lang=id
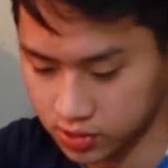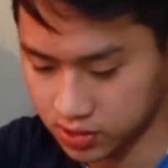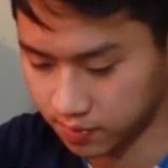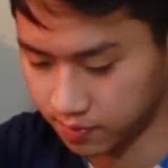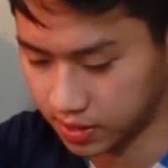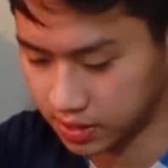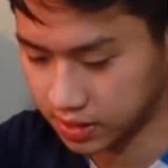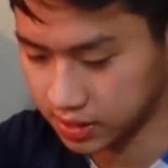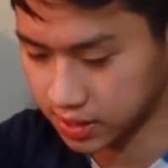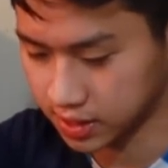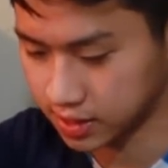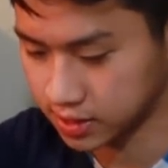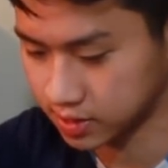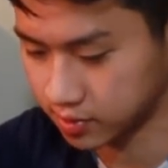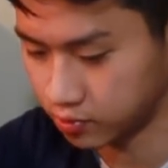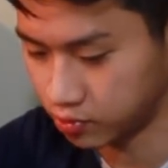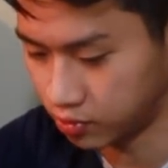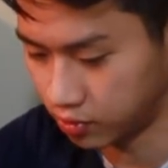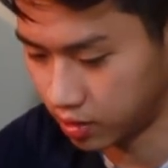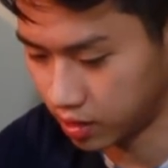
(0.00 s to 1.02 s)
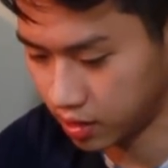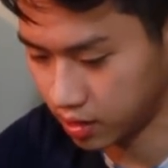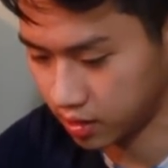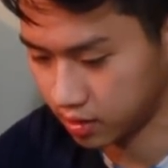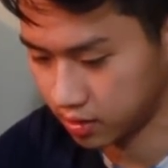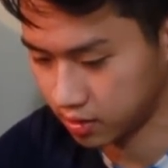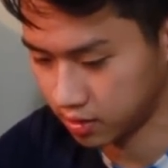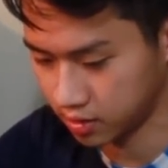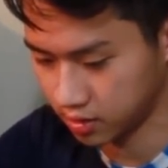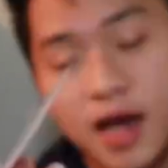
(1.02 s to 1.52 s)
aku simpan di sini semua.
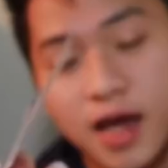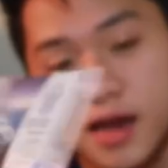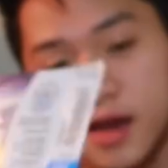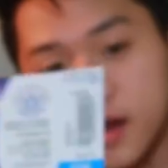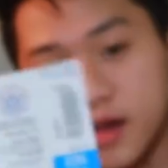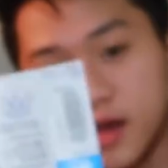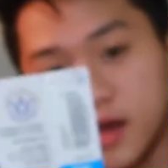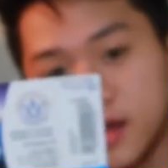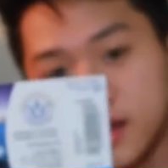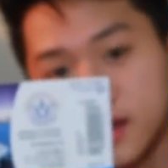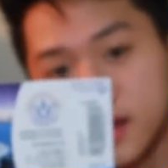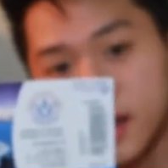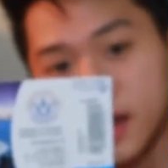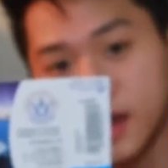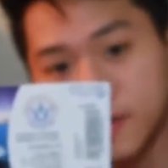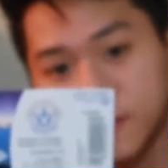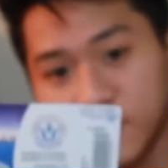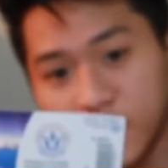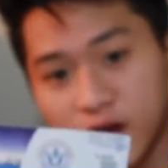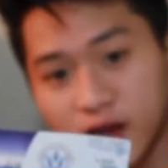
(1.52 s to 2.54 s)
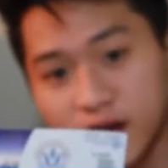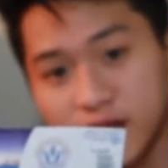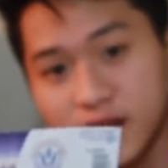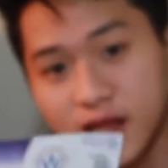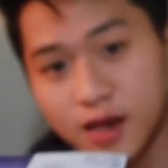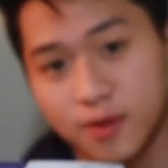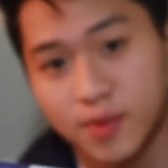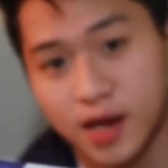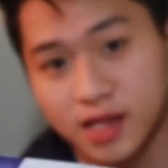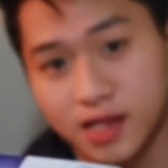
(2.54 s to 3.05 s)
Ini ada tiket ferry
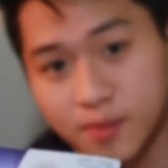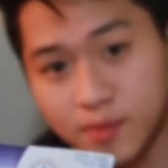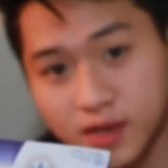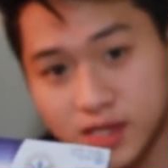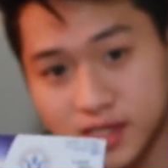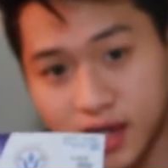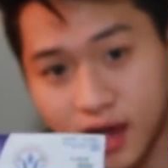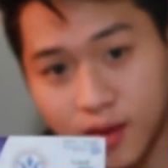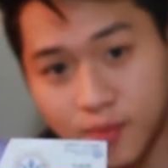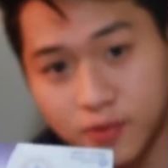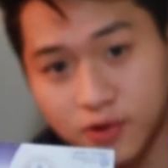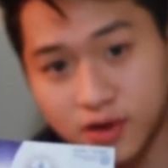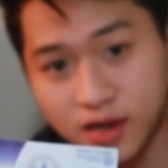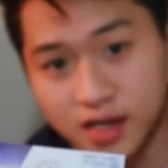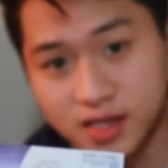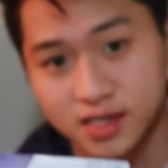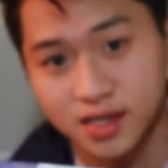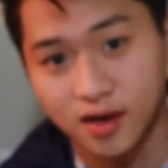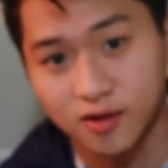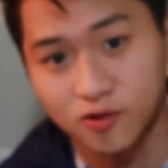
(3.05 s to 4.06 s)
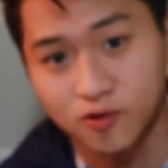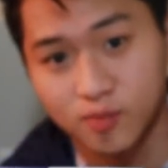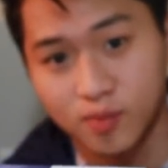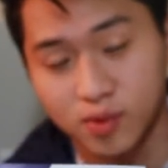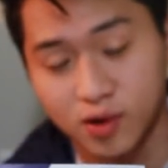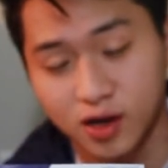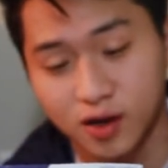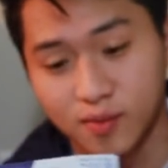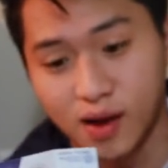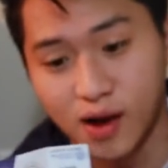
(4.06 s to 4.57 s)
dari Batam ke Singapura guys, aku
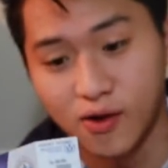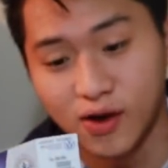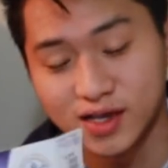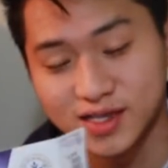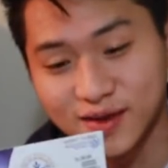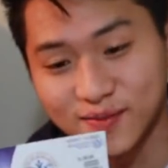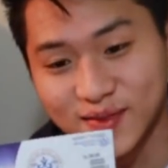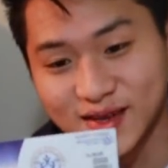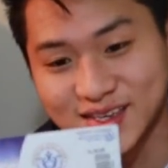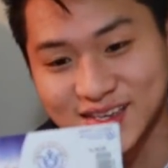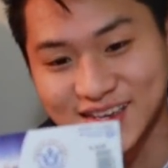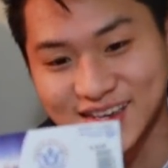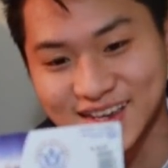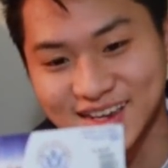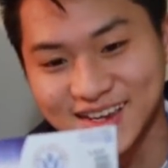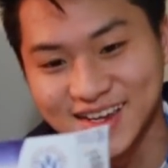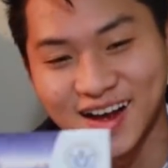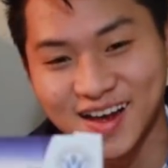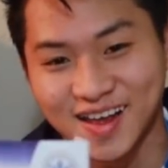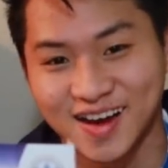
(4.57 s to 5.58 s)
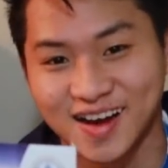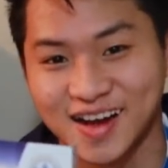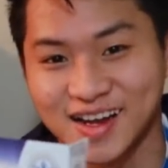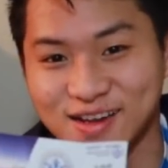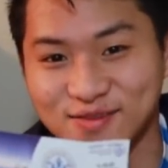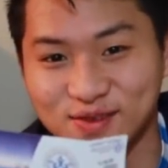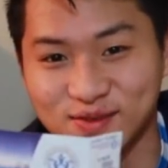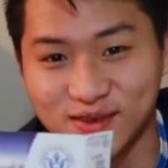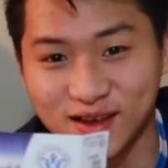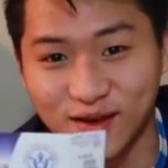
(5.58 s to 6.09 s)
kebawa sampai sini. Akhirnya nggak
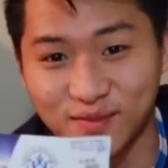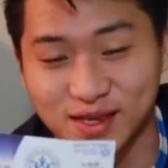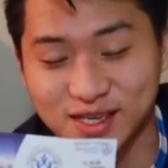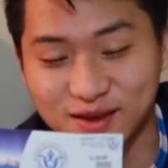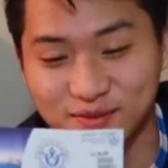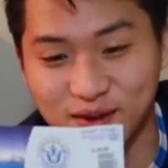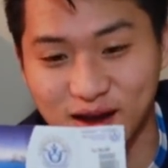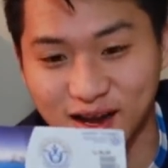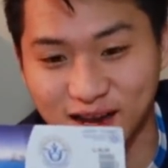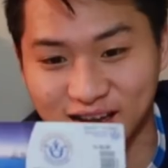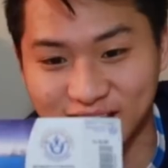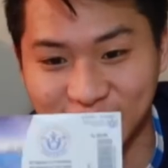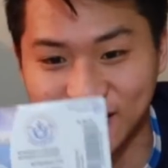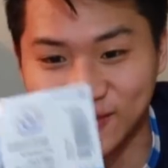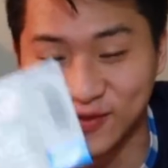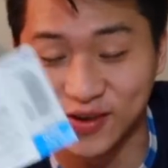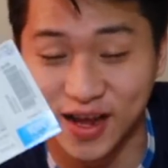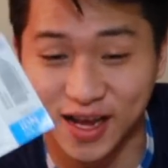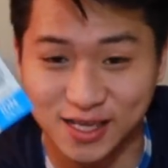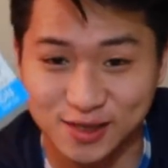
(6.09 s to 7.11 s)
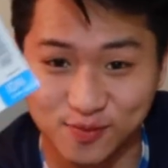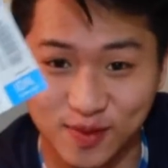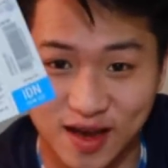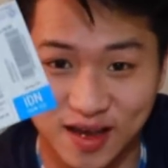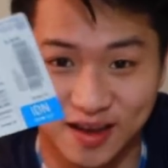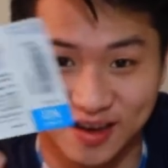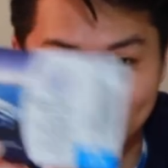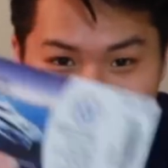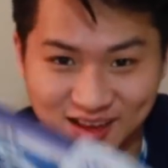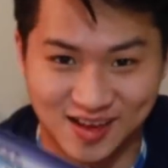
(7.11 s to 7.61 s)
nggak bisa pakai dan udah
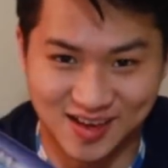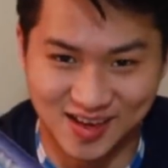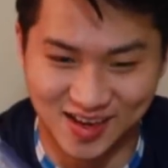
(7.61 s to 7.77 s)
expired.